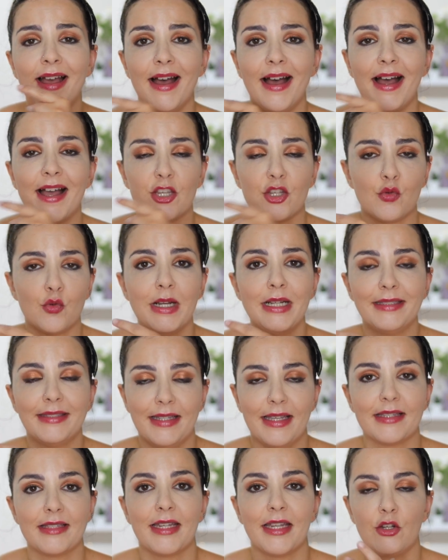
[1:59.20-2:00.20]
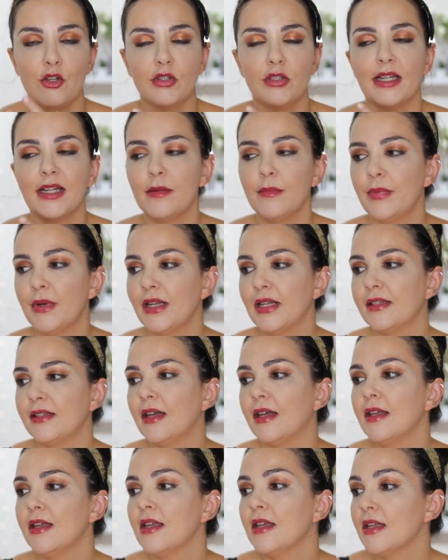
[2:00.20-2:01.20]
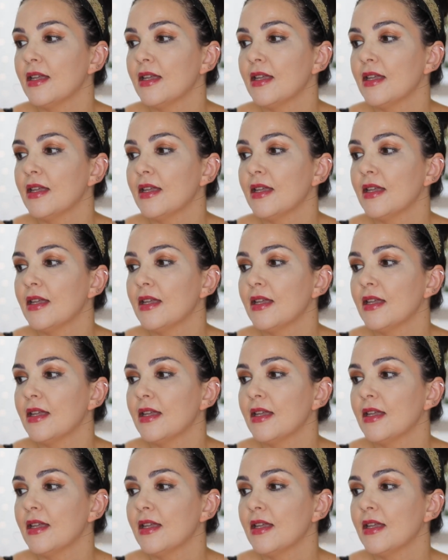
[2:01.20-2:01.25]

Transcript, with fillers: a sueltas, que no están en paleta.